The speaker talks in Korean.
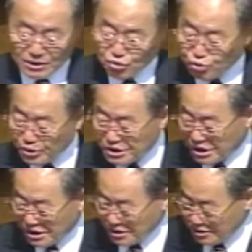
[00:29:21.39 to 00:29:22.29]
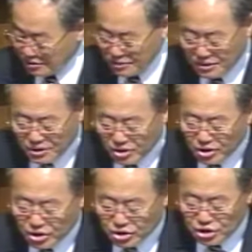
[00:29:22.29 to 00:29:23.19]
두 번째로는
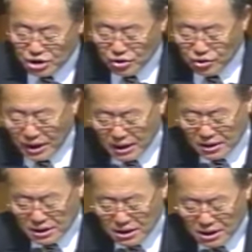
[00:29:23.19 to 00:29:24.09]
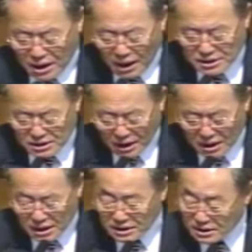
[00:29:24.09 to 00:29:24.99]
기도하지
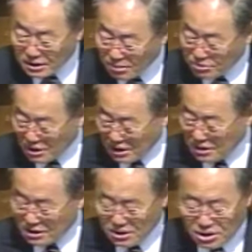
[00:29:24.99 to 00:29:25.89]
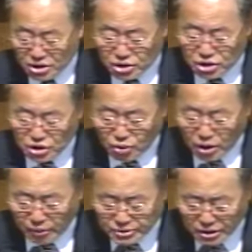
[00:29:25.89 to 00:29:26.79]
않았기 때문에
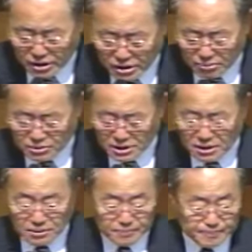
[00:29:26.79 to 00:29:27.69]
기도가 없었기 때문에